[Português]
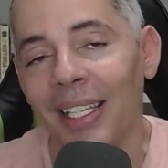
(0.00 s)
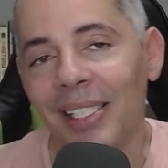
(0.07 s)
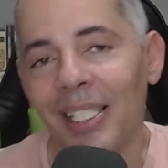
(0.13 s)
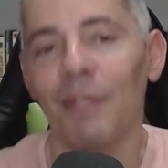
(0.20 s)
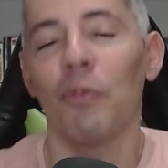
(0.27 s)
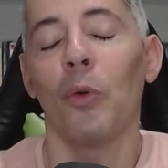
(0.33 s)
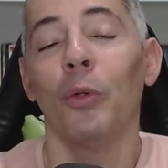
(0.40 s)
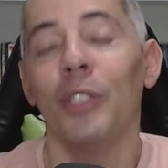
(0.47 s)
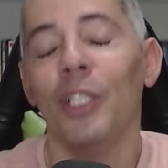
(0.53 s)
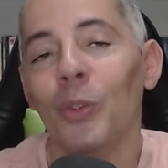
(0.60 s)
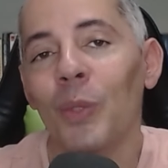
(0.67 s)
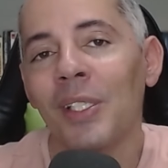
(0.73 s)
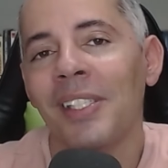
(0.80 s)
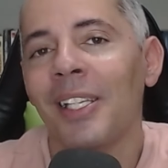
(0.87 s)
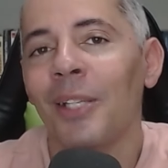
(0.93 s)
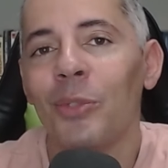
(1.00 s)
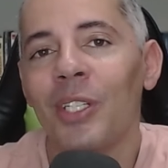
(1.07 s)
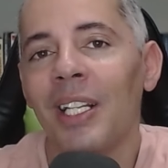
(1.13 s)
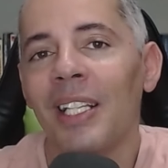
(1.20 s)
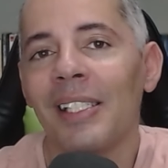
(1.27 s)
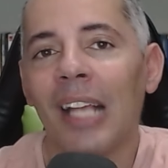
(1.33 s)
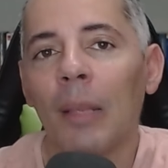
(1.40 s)
Esse livro continua sendo
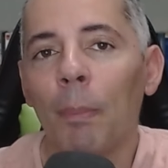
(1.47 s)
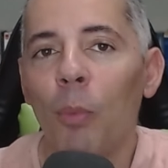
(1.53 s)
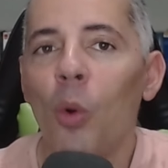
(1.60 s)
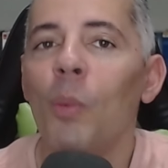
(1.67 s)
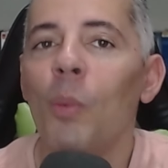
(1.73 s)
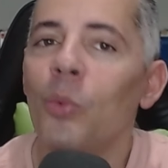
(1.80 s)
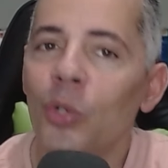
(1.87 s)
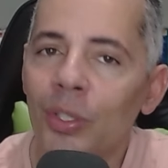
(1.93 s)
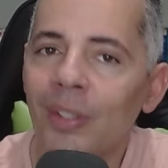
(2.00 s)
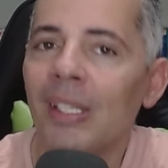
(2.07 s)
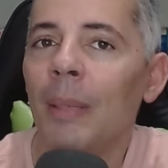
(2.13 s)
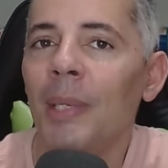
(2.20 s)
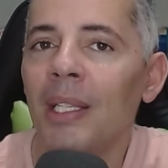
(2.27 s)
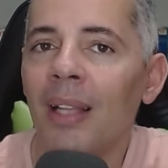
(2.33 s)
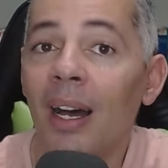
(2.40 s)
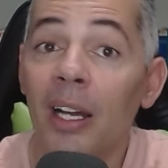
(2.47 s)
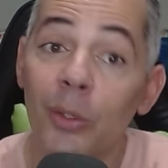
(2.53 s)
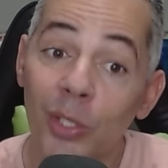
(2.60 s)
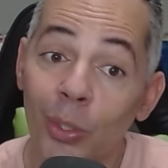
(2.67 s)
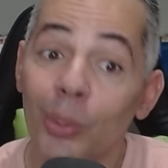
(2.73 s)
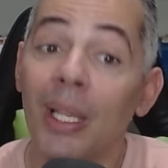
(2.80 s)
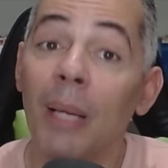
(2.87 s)
utilizado por muitos
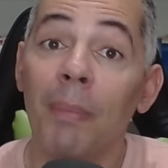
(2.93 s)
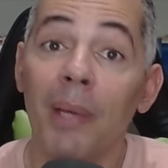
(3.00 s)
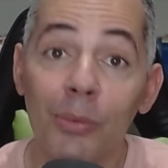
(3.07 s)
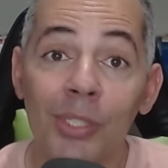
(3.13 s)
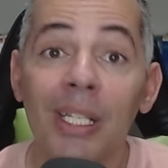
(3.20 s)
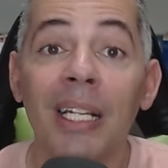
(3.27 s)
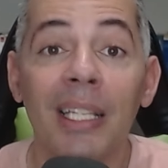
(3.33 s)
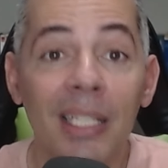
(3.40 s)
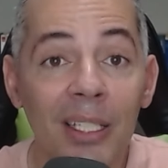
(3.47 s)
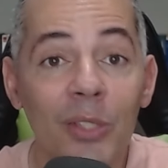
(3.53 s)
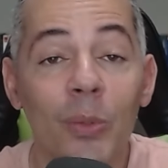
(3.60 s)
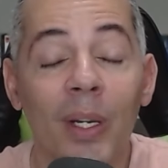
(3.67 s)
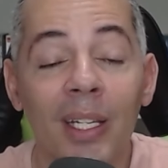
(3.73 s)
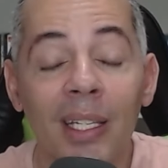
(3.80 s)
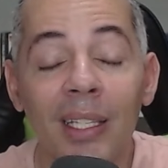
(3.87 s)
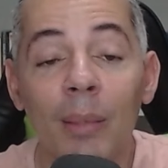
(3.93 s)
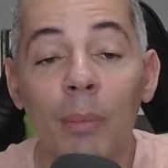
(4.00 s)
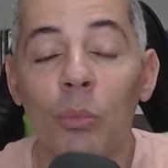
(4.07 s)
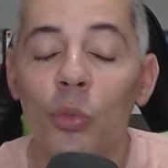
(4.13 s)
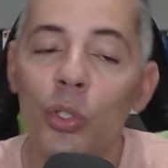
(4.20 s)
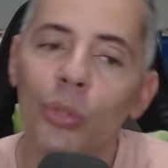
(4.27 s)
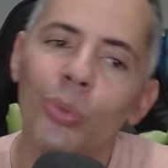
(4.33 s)
seminários e eu também utilizo ainda
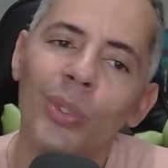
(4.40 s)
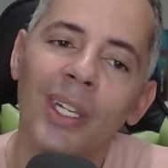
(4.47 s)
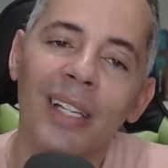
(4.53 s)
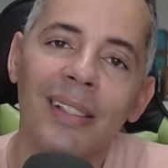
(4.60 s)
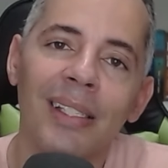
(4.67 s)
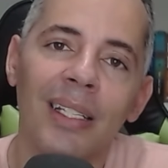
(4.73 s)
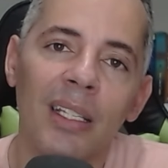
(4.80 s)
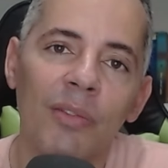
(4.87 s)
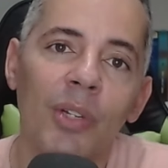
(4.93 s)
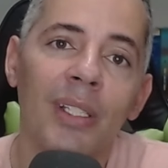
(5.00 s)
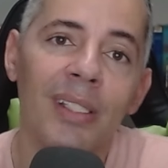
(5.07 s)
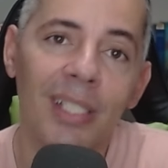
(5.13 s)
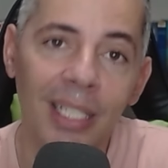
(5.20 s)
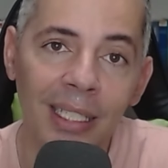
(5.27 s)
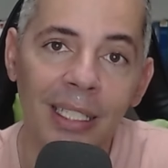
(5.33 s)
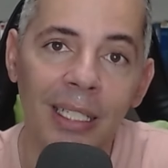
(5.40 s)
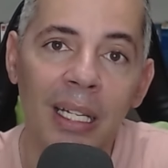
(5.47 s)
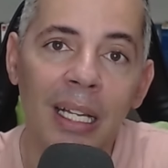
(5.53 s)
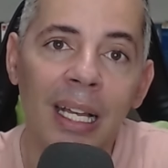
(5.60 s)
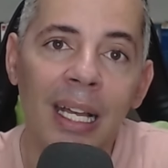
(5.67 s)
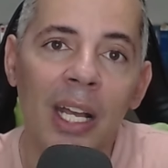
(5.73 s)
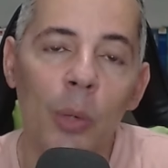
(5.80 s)
muito do que esse livro ensina.
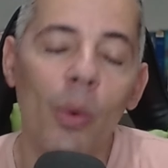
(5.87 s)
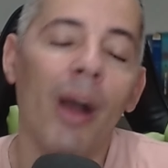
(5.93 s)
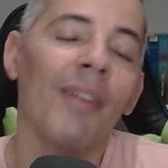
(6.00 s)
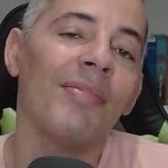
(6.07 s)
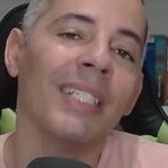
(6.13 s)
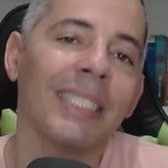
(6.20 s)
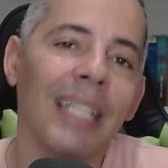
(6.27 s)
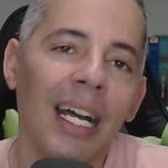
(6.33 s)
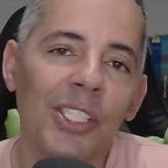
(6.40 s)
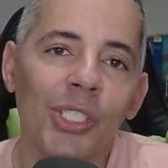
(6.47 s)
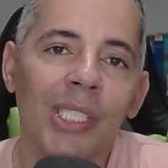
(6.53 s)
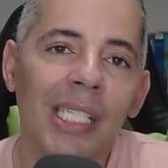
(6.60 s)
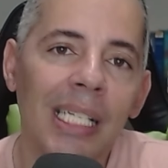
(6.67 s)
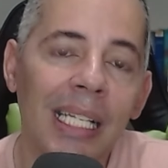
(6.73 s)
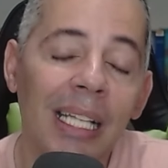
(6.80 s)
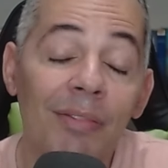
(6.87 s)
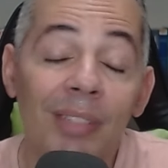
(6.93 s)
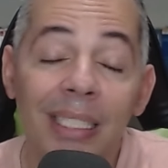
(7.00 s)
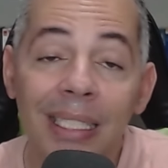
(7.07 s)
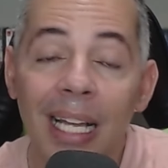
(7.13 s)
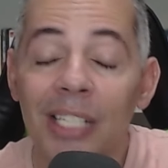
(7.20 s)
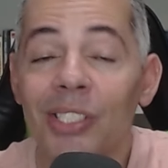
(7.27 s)
Qual a vantagem dele? A
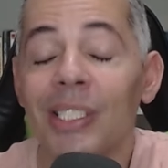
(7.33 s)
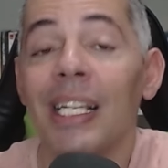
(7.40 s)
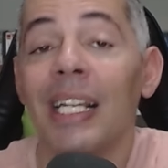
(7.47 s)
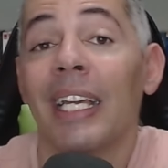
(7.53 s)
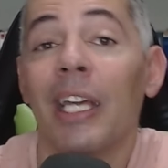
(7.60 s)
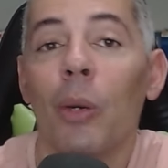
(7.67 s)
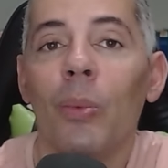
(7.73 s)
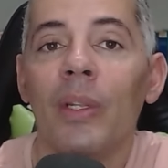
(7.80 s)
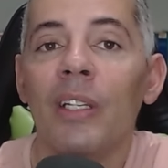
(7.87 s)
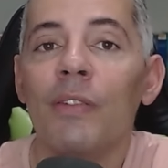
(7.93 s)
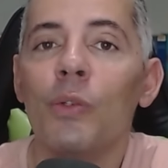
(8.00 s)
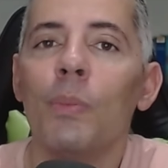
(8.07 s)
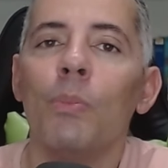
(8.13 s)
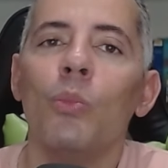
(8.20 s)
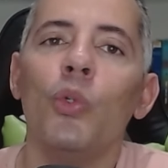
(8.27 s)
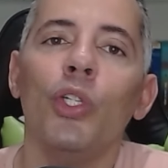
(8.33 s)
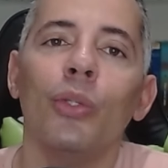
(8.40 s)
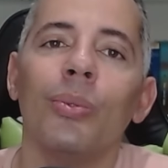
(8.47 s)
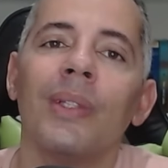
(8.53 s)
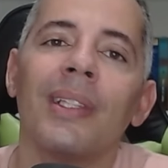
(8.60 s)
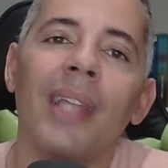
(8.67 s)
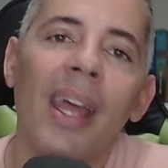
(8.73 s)
vantagem dele é que é um livro
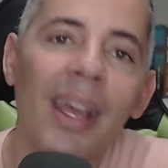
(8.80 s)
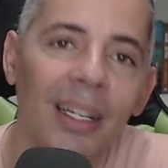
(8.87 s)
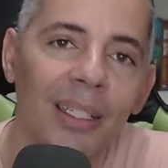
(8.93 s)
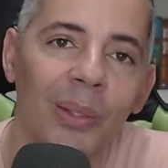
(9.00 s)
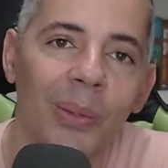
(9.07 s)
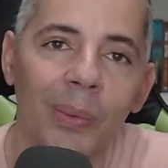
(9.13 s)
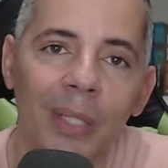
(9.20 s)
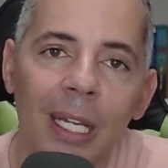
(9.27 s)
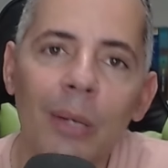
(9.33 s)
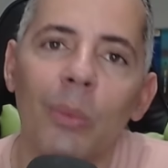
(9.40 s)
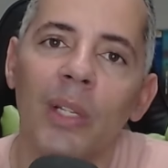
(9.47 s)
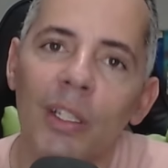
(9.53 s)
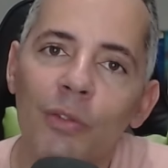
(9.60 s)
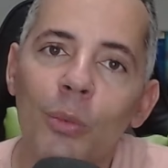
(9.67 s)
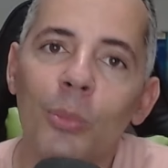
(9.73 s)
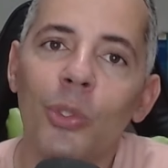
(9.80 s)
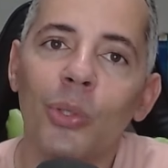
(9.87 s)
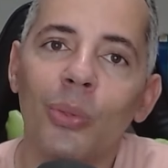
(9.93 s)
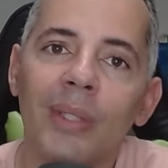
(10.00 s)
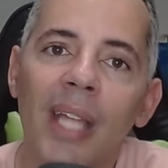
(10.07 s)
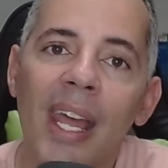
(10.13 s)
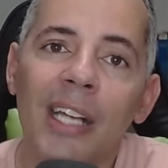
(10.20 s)
muito técnico, né? Um livro
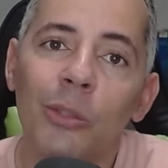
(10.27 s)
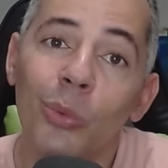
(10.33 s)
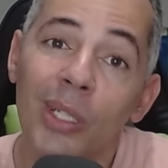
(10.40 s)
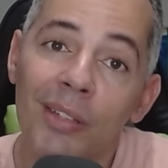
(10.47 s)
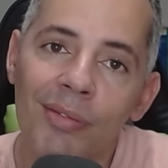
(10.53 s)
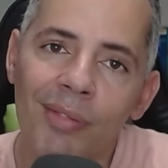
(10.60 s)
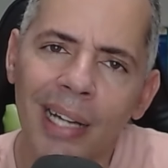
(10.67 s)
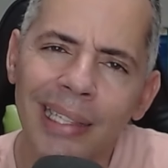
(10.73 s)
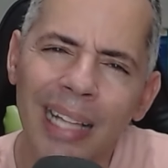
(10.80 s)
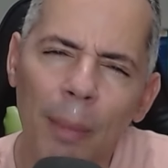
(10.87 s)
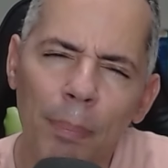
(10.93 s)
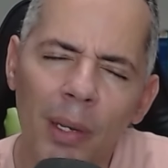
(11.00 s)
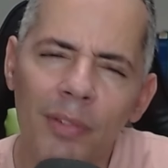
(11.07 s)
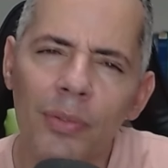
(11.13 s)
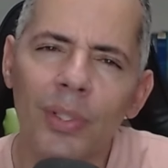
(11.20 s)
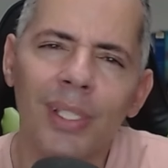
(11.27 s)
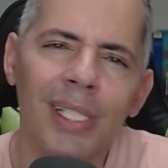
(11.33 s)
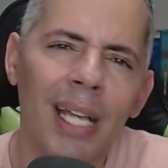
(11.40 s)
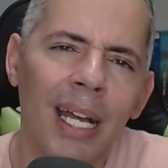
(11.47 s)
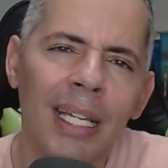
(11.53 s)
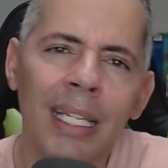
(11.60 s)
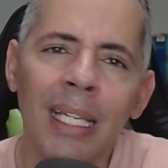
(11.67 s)
muito técnico que vai dar para
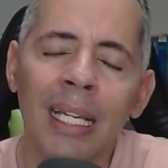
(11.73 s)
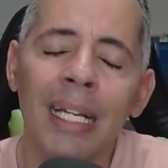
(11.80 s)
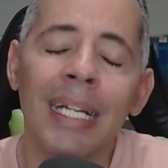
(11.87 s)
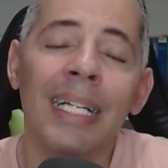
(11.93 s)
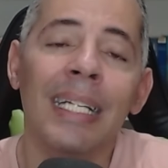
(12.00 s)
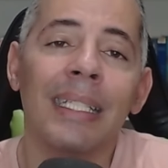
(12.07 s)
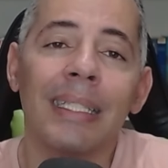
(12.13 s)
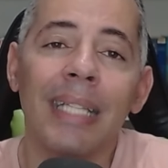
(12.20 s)
você aí